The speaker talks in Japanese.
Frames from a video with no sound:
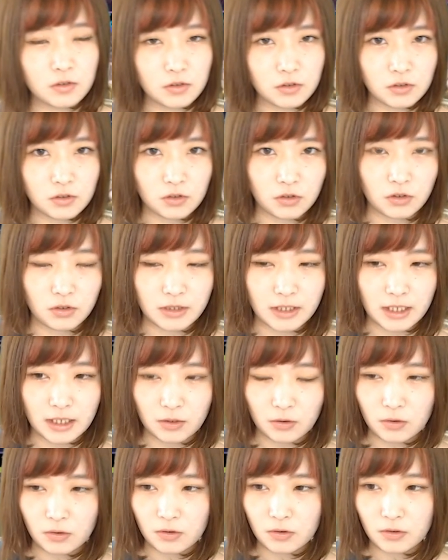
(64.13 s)
ルドな
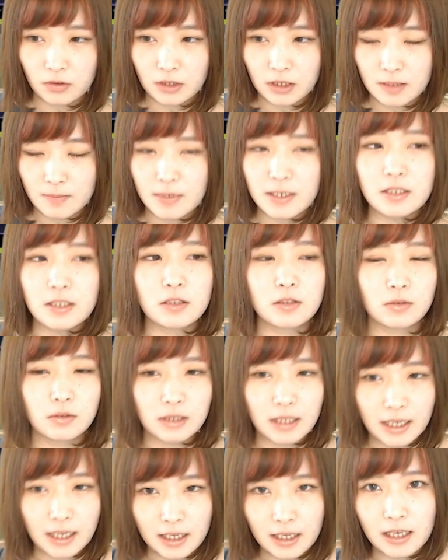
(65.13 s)
どいますの
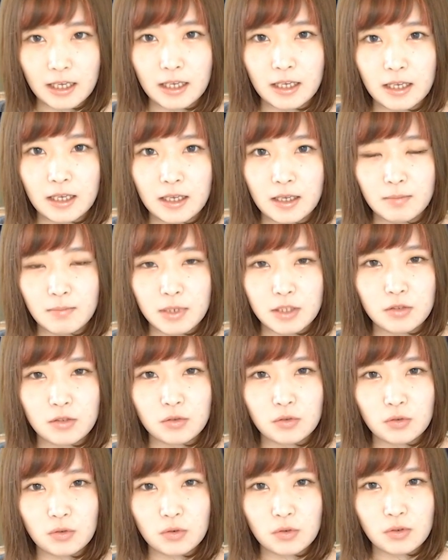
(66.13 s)
で、まあ、ちょっ
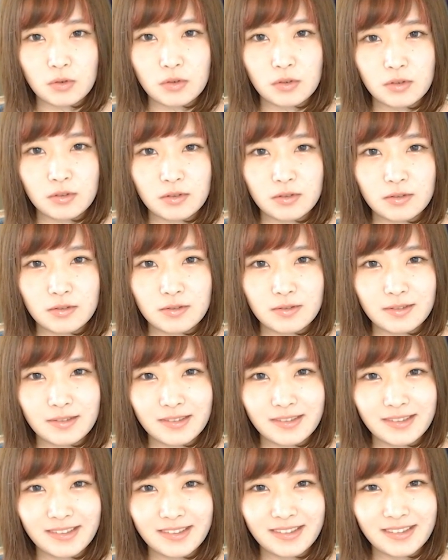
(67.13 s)
と
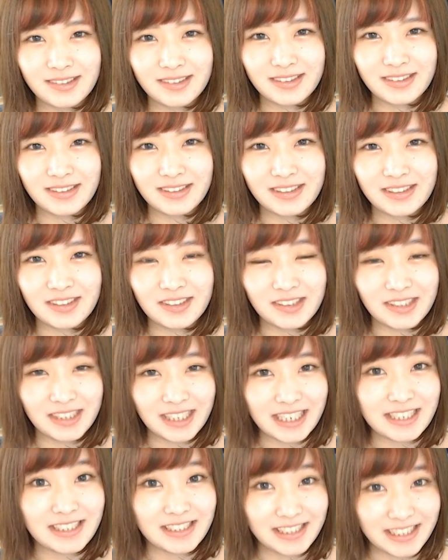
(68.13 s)
とりあ
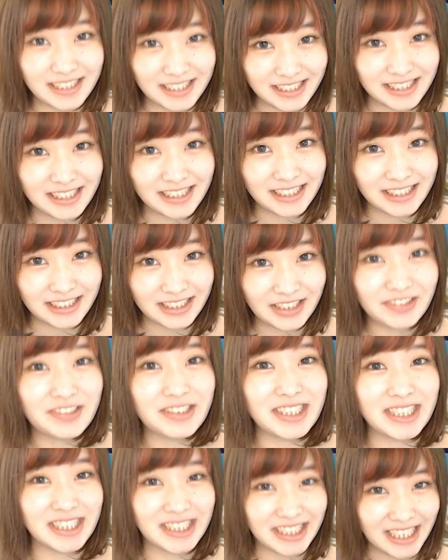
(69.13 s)
えず虹が欲
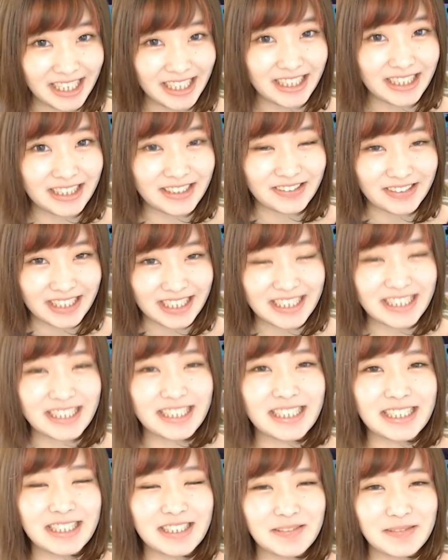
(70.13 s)
しいなっていう感じ
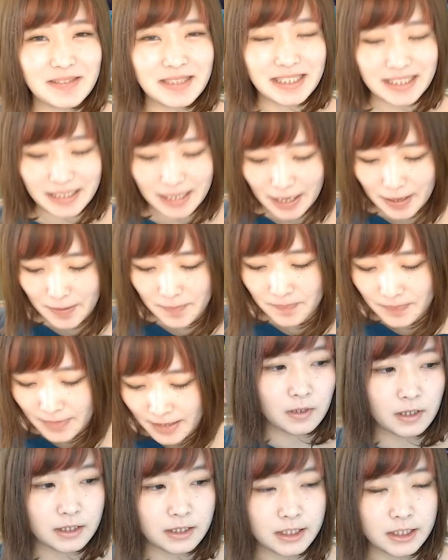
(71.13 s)
がしますね
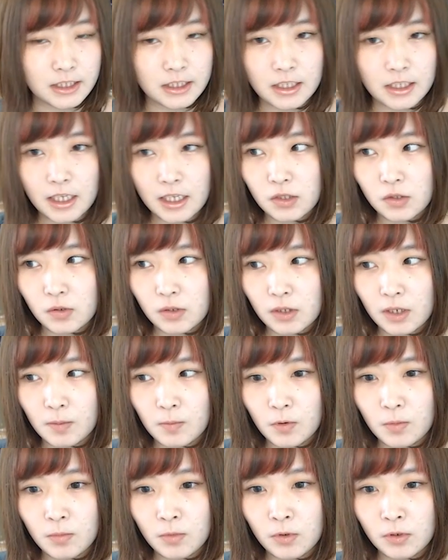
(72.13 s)
視野とか
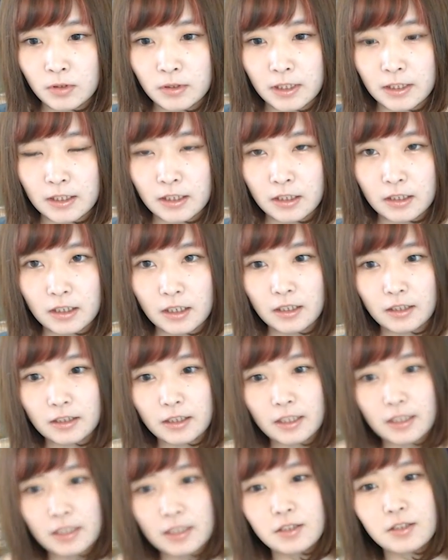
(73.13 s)
も持ってなかっ
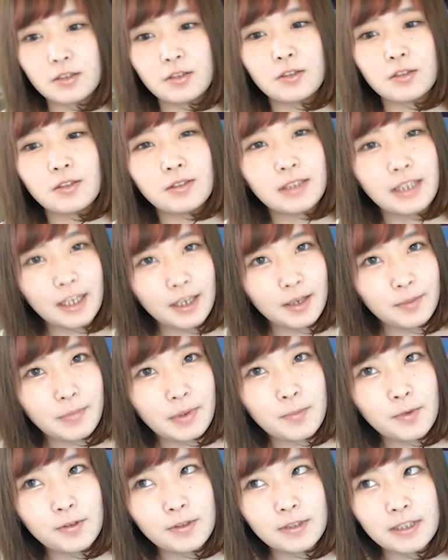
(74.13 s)
たりするので、まあ、
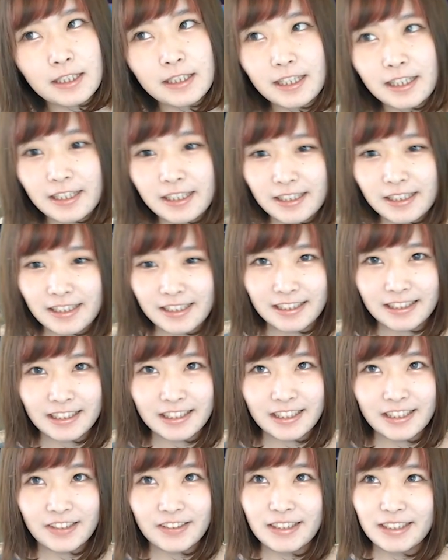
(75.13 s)
持ってないキャラが出
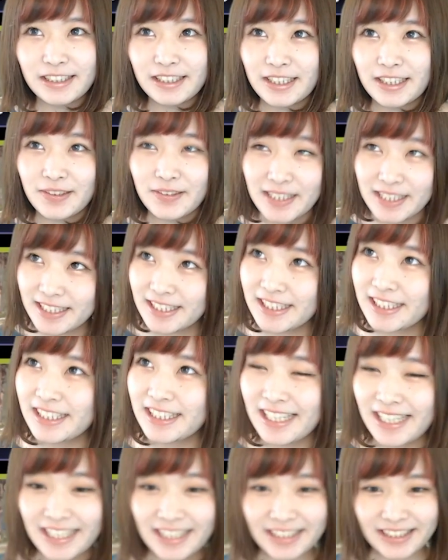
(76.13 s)
てくれたら嬉しい
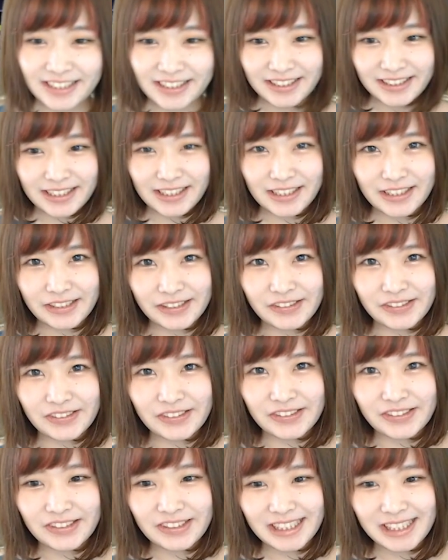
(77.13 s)
なっていう
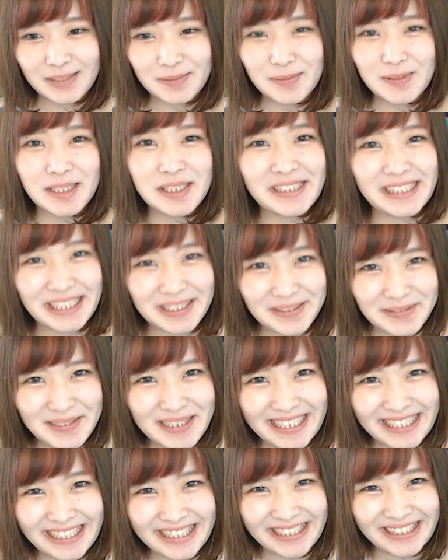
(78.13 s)
気持ちはあり
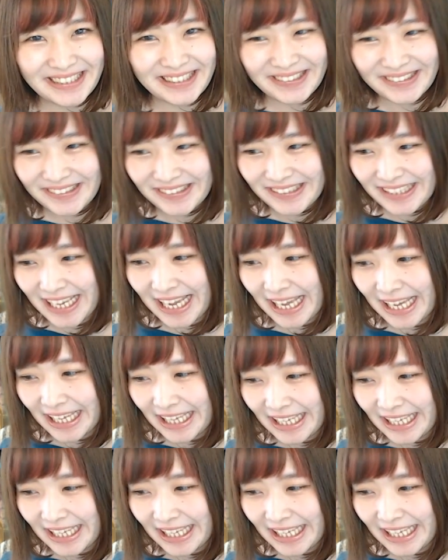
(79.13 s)
ますということで